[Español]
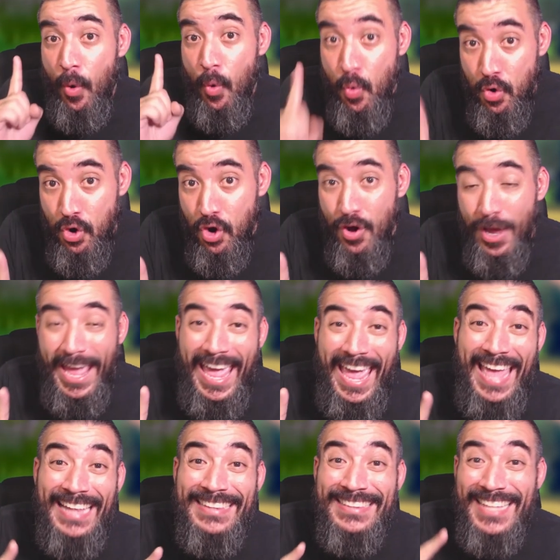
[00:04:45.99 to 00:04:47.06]
1
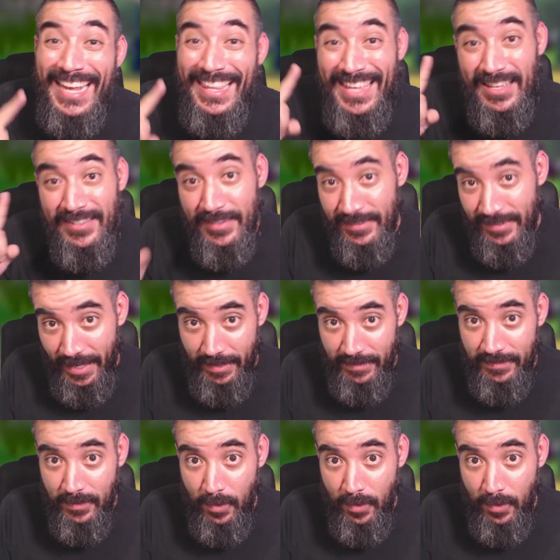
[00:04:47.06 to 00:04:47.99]
entre 16.